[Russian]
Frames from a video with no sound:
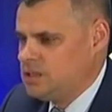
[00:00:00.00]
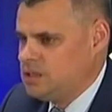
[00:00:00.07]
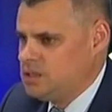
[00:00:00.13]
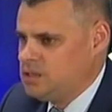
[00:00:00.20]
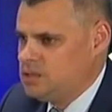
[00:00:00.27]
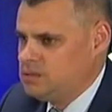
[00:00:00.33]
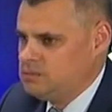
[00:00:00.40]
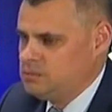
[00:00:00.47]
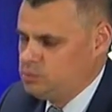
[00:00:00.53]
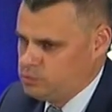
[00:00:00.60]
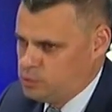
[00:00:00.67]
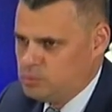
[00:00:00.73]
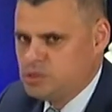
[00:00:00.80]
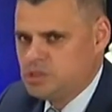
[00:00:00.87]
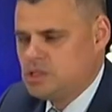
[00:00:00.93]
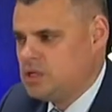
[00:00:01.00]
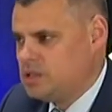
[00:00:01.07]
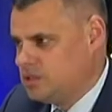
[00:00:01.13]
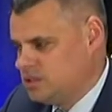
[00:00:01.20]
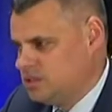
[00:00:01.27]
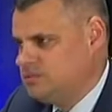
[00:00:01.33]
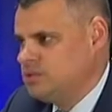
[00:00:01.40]
и, ну, в том числе и
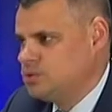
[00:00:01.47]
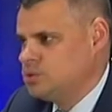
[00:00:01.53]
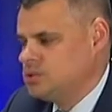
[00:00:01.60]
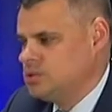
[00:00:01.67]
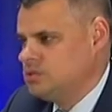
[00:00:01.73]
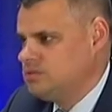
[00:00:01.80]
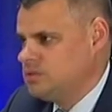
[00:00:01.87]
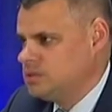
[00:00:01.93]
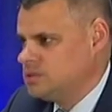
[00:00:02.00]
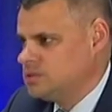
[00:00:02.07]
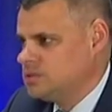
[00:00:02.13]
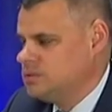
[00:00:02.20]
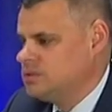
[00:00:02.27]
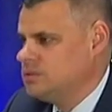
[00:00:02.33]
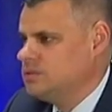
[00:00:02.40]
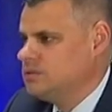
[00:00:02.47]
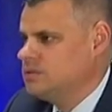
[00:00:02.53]
коронавирусной инфекции.